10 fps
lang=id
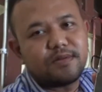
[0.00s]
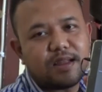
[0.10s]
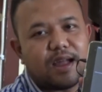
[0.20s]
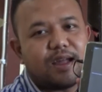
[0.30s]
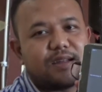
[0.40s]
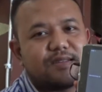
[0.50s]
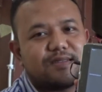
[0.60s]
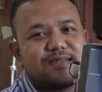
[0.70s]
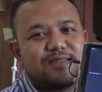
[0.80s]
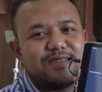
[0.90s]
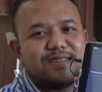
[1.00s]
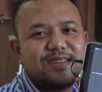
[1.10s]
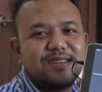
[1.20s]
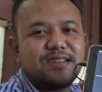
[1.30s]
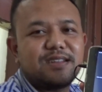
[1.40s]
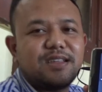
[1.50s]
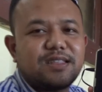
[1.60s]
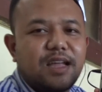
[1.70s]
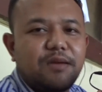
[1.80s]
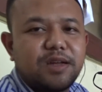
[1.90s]
Nah,
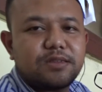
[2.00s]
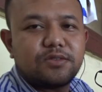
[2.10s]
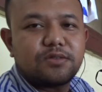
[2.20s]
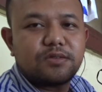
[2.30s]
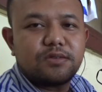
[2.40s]
kita masuk